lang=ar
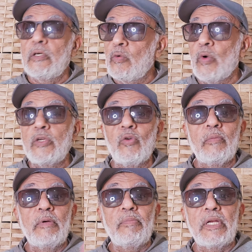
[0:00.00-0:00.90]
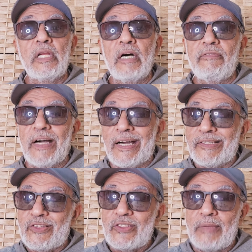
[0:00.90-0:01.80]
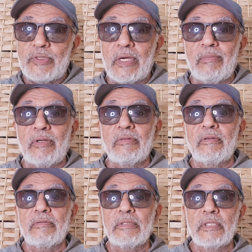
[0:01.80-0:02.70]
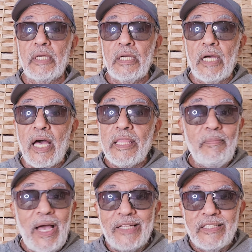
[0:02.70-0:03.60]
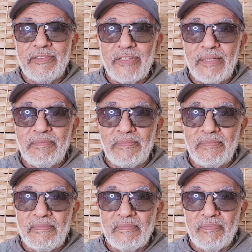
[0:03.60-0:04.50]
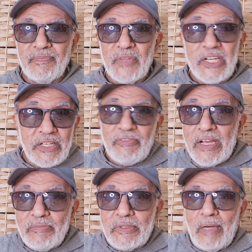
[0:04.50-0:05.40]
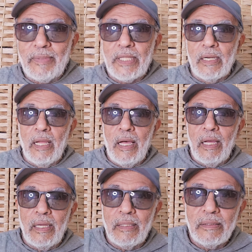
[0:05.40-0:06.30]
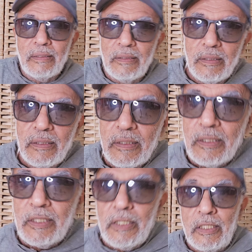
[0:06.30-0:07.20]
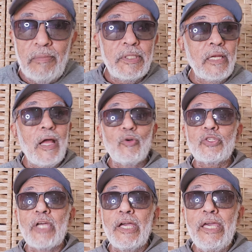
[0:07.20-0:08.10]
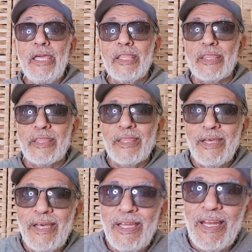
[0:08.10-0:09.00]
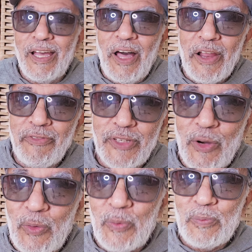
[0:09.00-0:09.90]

ويؤمن بالله فقد استمسك بالعروة هذا ما حد يفهم انت فهمت احمد الله احمد الله واستغيث انك عرفته